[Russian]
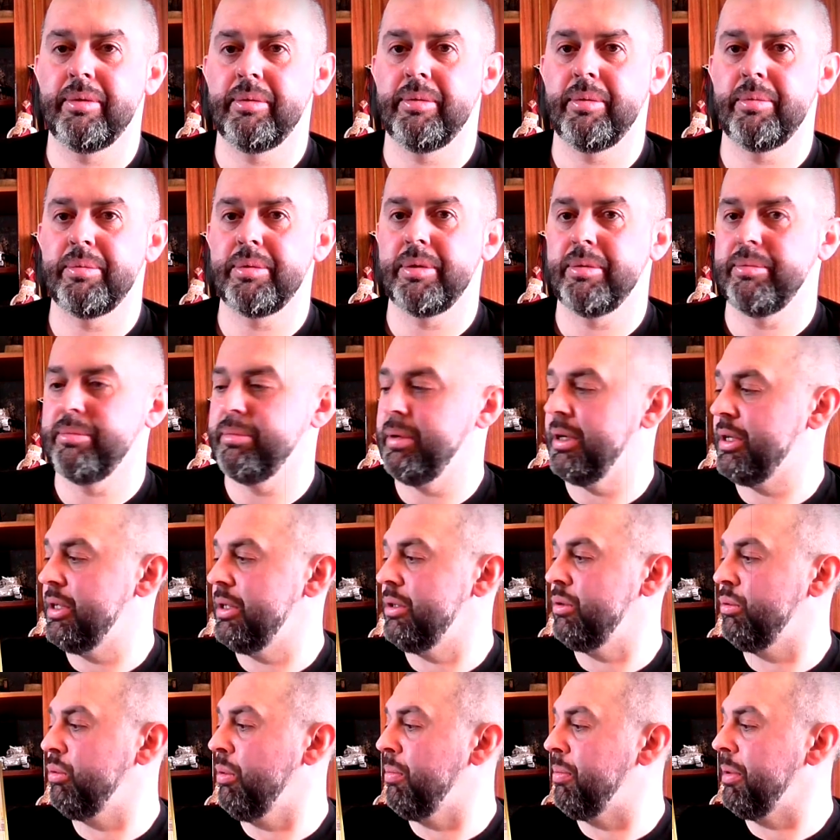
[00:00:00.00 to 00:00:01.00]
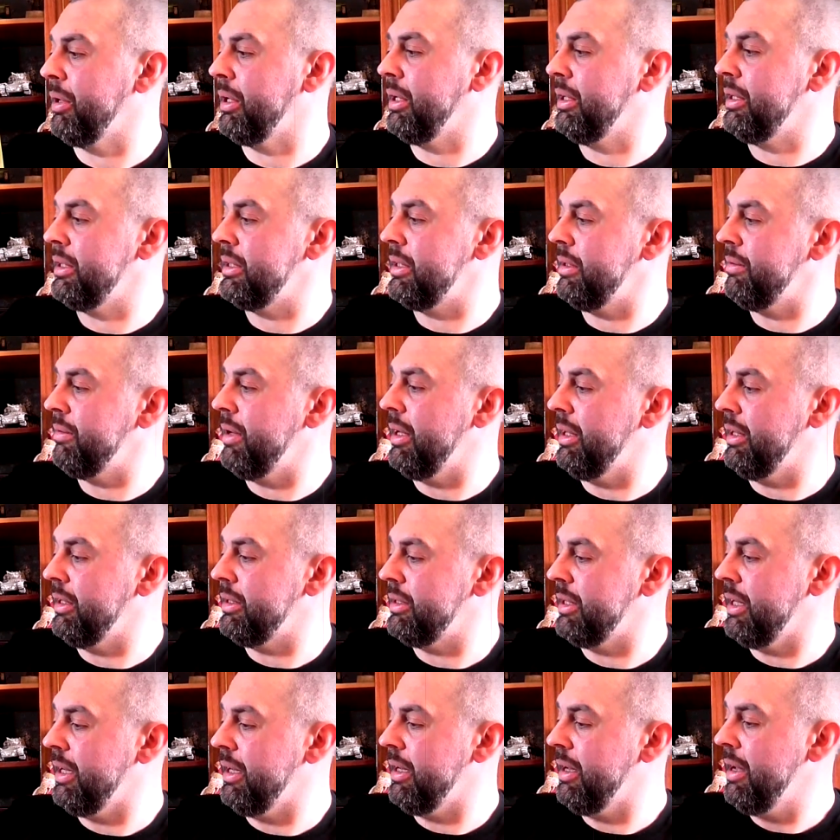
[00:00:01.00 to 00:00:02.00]
В общем, большинство проголосовало
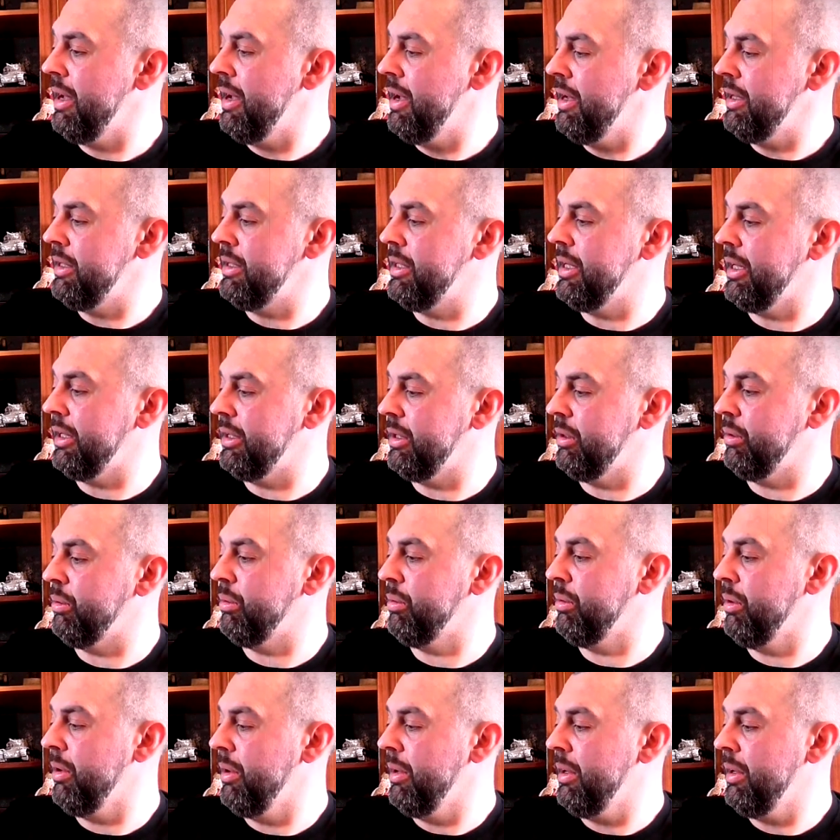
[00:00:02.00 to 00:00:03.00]
за технику